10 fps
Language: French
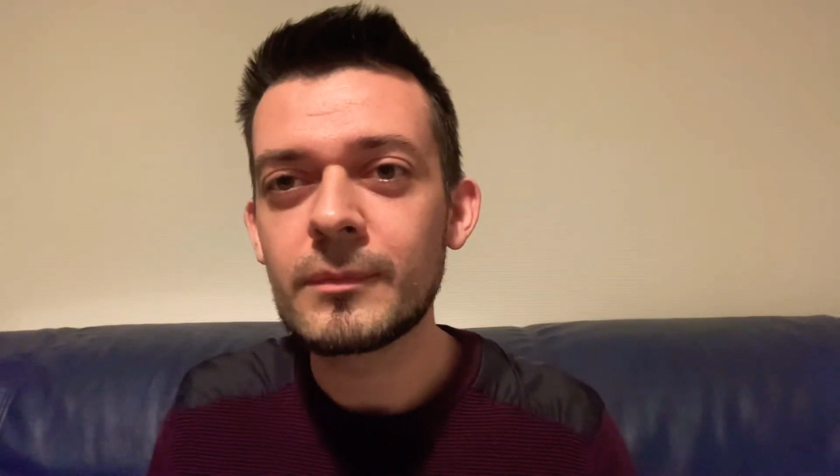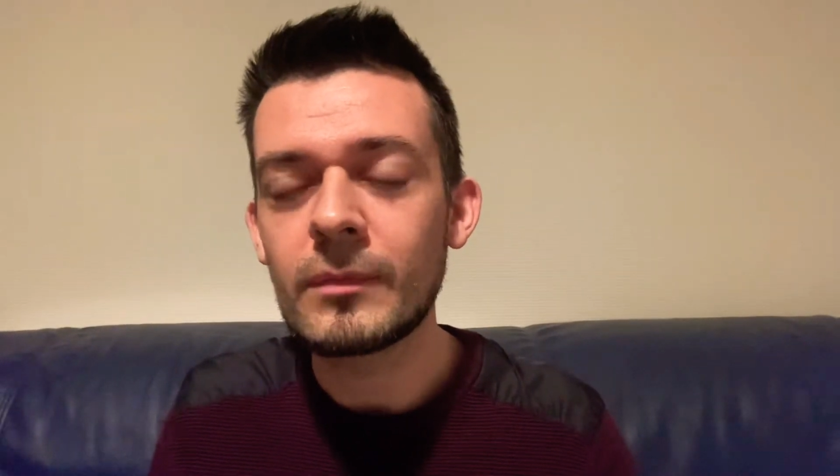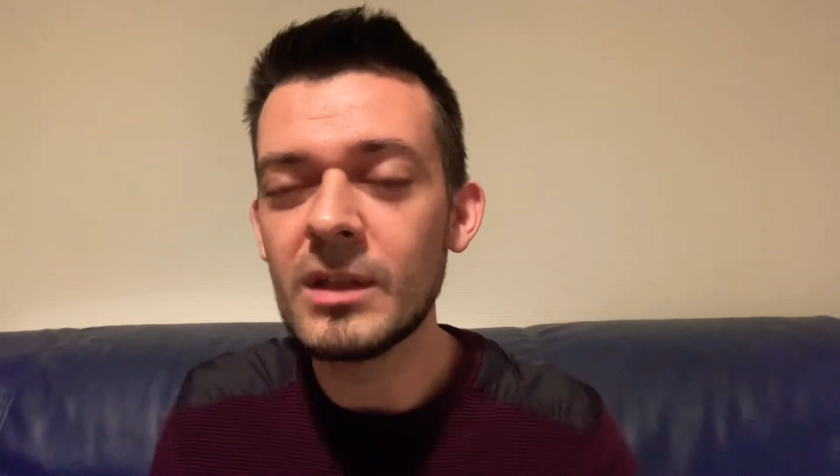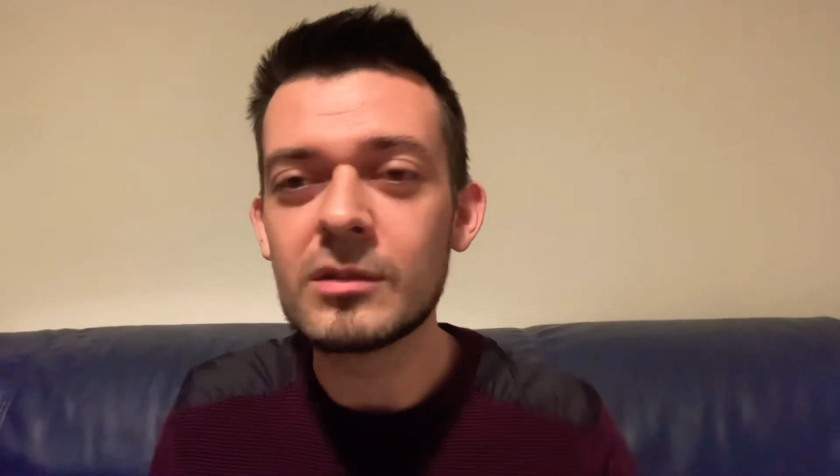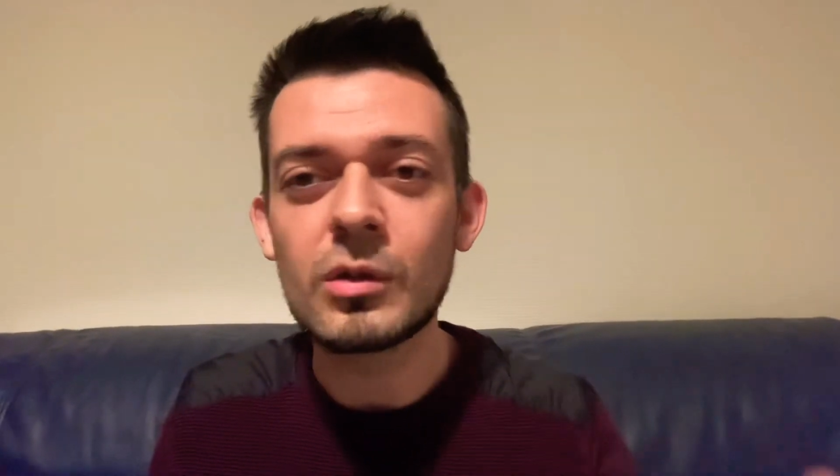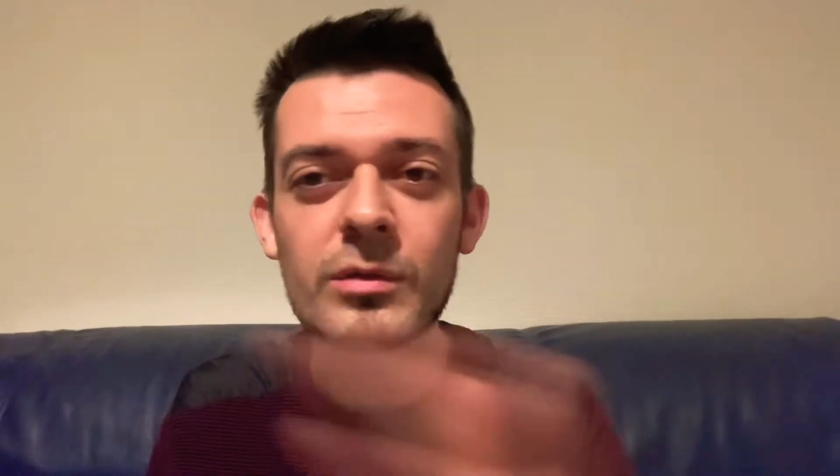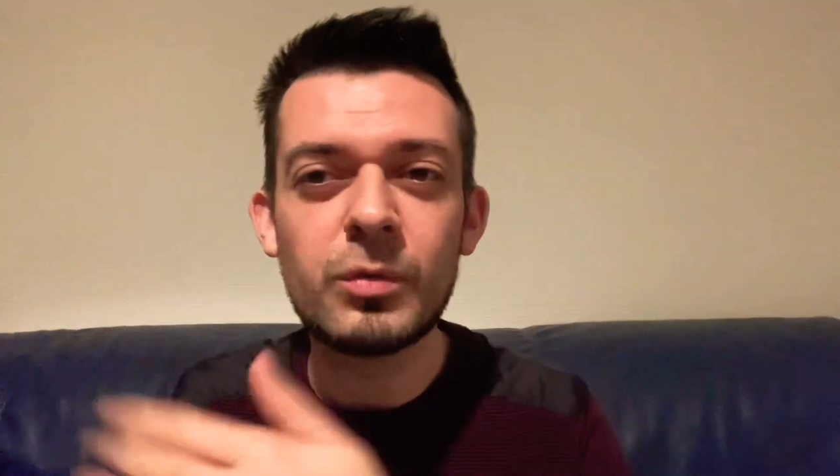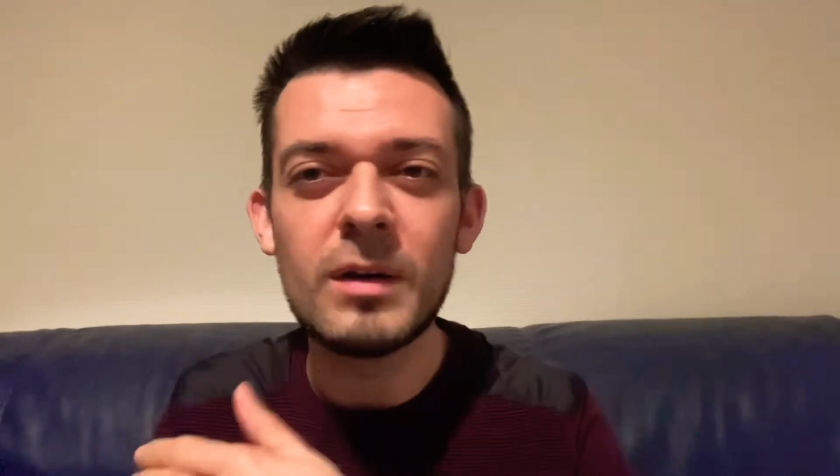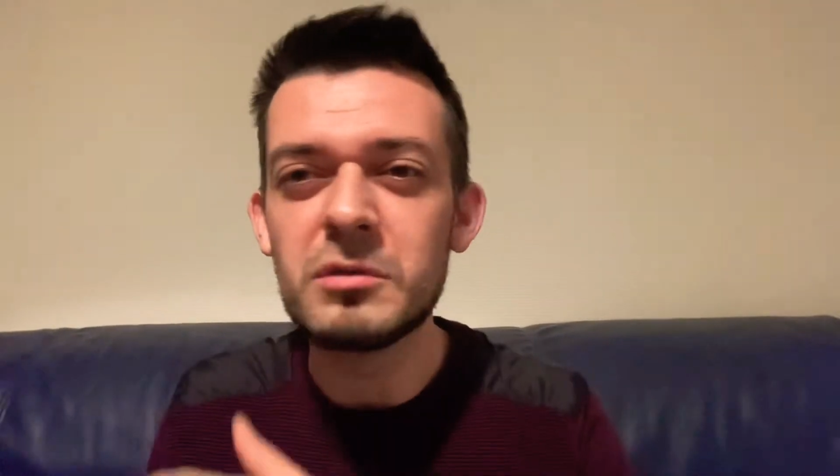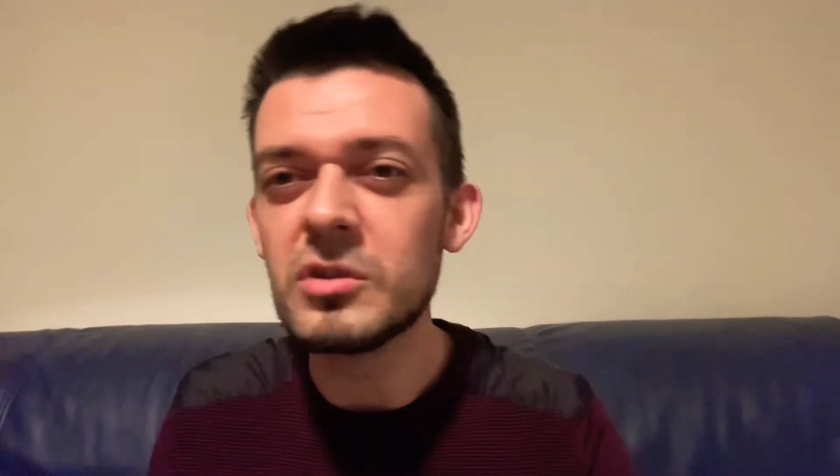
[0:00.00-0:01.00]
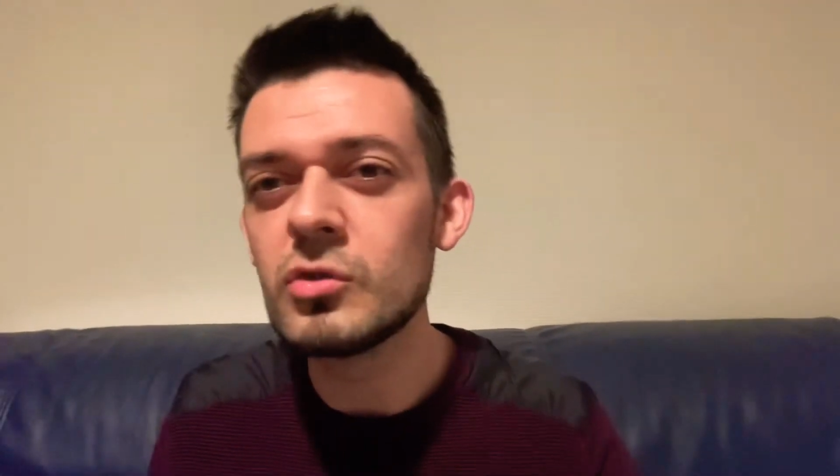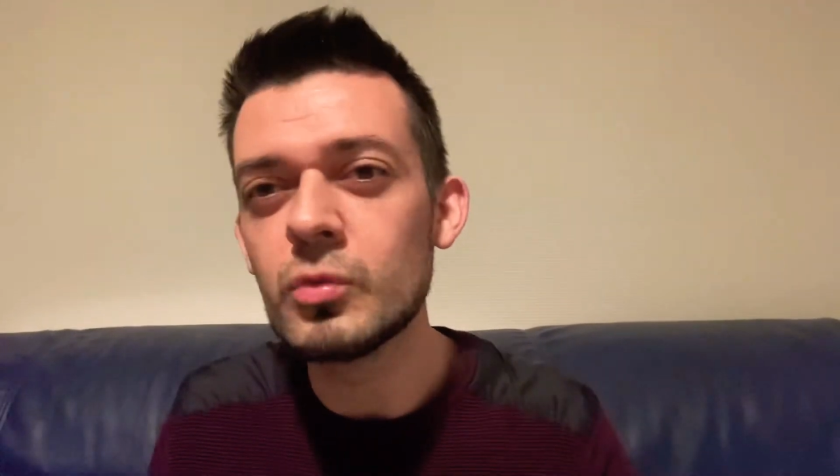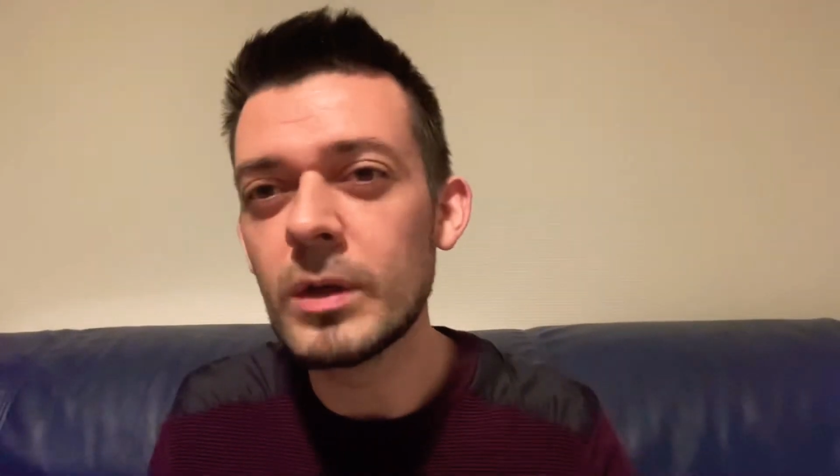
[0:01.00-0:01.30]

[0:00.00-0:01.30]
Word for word: Les 30 fois, vous échouez,